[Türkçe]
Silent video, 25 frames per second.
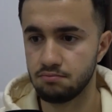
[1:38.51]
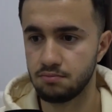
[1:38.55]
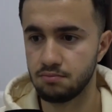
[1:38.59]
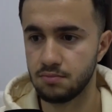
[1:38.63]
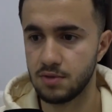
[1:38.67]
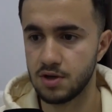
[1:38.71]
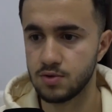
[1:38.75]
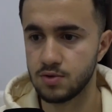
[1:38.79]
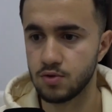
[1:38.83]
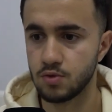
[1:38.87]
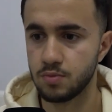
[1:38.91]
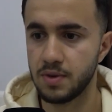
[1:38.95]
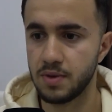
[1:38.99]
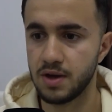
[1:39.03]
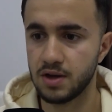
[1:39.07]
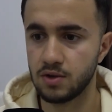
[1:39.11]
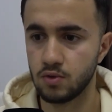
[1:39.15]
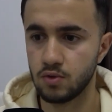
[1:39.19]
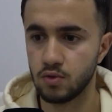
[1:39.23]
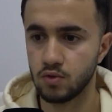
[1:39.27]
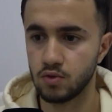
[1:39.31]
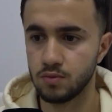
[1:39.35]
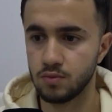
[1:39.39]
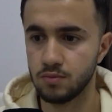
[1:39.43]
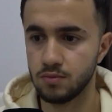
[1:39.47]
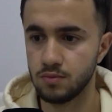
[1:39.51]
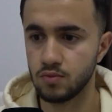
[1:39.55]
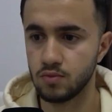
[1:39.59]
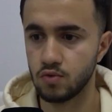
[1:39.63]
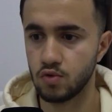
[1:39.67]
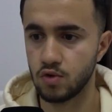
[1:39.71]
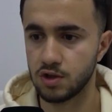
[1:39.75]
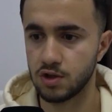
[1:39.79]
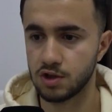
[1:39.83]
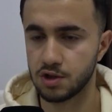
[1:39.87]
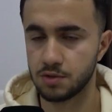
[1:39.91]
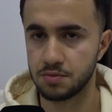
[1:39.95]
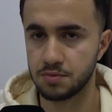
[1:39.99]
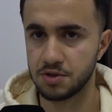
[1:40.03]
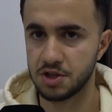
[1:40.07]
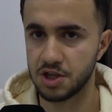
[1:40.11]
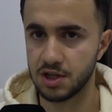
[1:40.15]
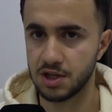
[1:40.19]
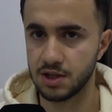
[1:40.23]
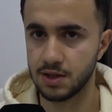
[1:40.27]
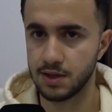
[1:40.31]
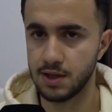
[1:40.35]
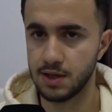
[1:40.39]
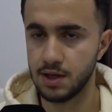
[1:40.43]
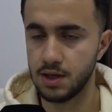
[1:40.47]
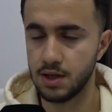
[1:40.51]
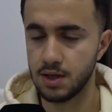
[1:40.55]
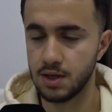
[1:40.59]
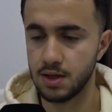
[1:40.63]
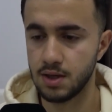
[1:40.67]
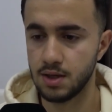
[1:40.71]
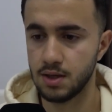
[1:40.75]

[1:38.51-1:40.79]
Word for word: mecbur bekliyordum uyanık bir şekilde.